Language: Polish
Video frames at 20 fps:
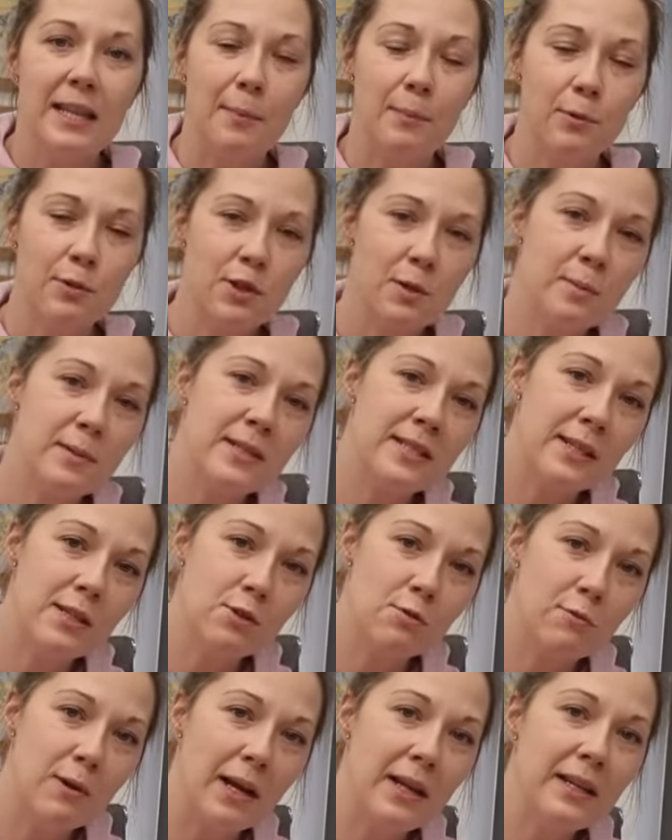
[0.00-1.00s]
Ta potrzeba
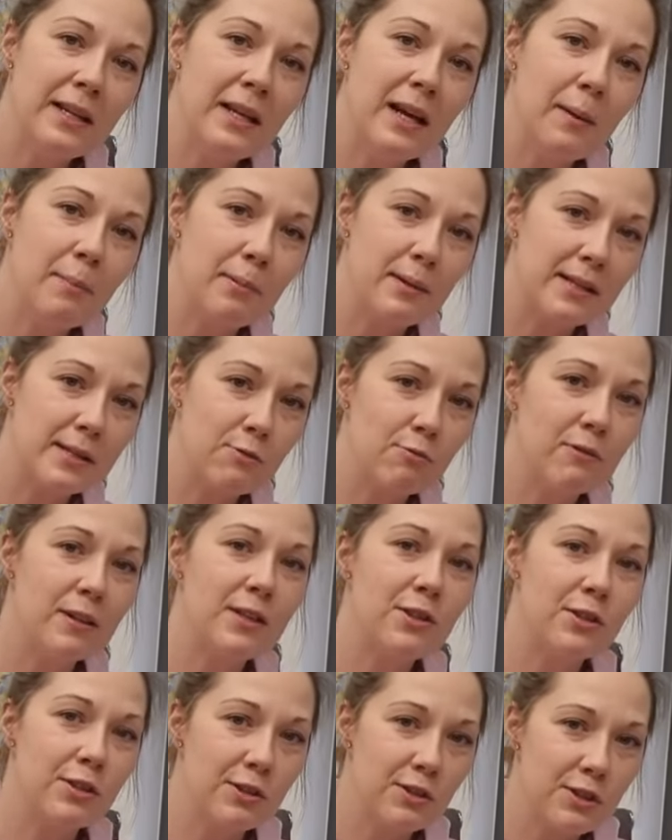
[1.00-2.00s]
seksualna
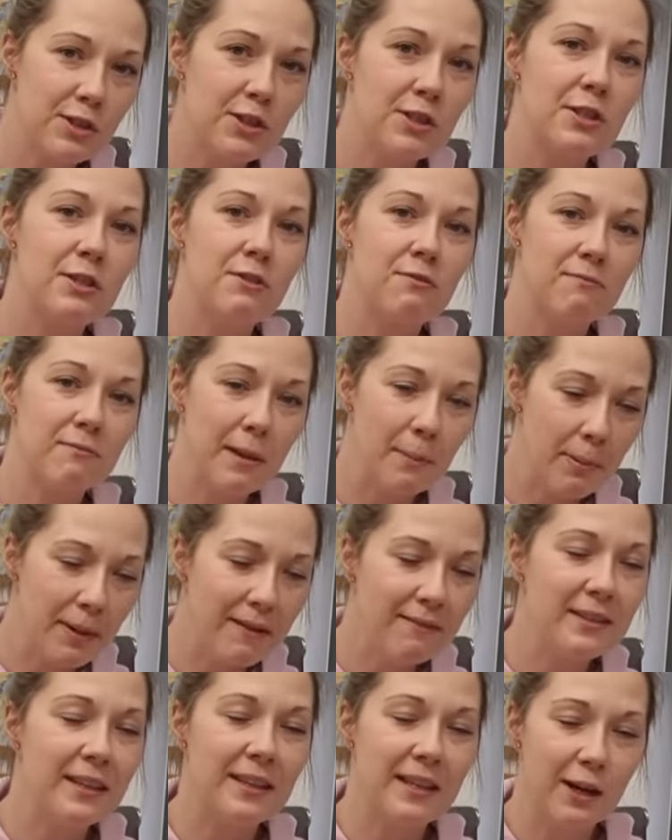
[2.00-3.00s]
plasuje się gdzieś
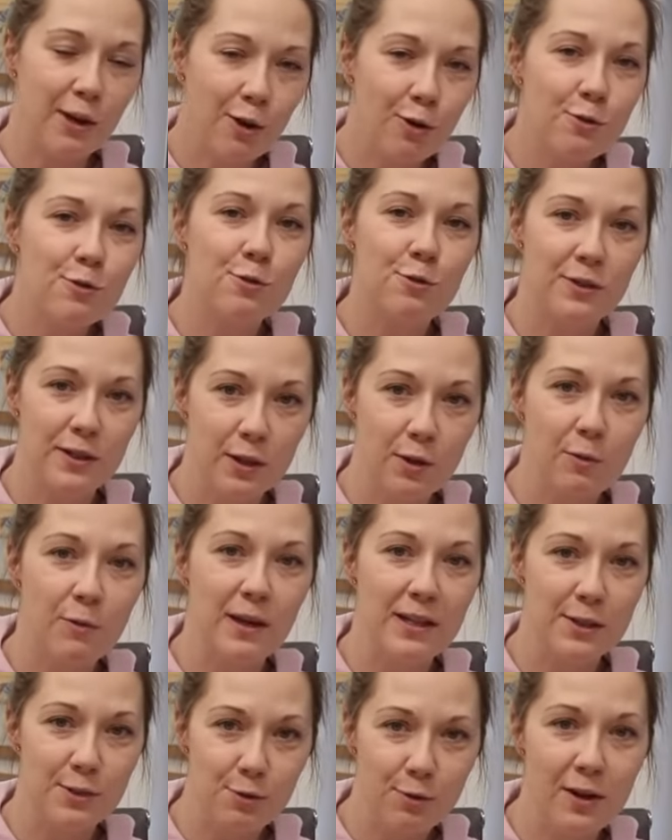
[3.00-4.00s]
naprawdę na końcu tego
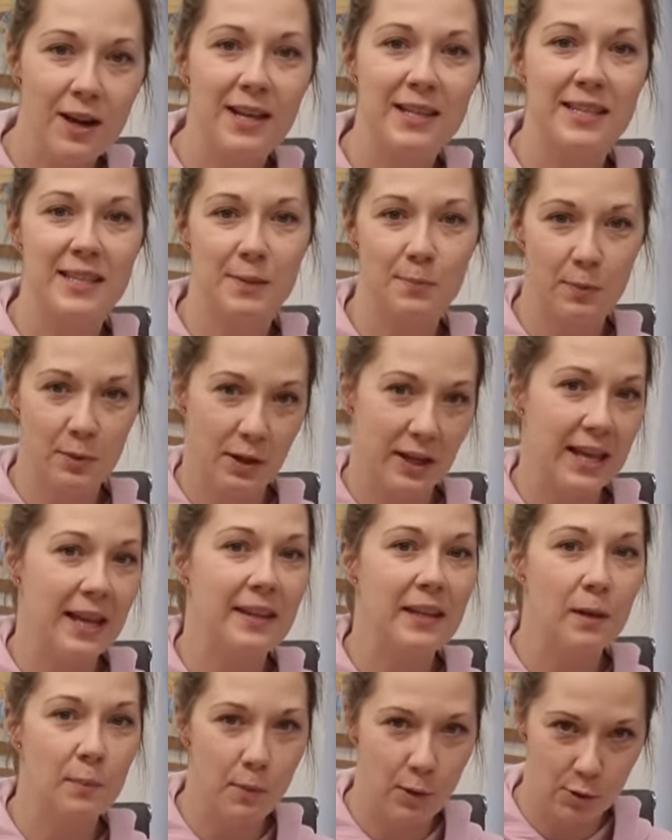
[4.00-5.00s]
łańcucha
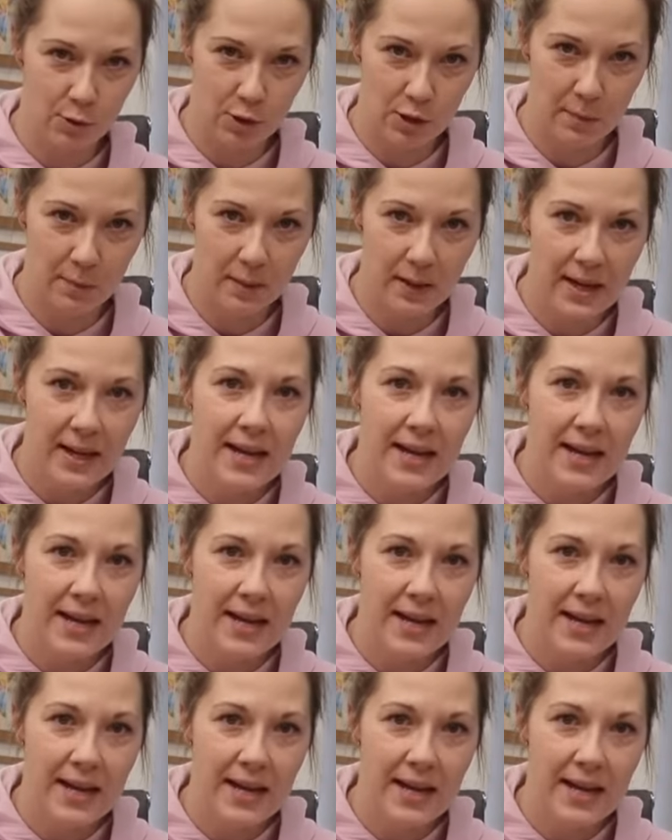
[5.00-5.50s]
zaspokajanych potrzeb.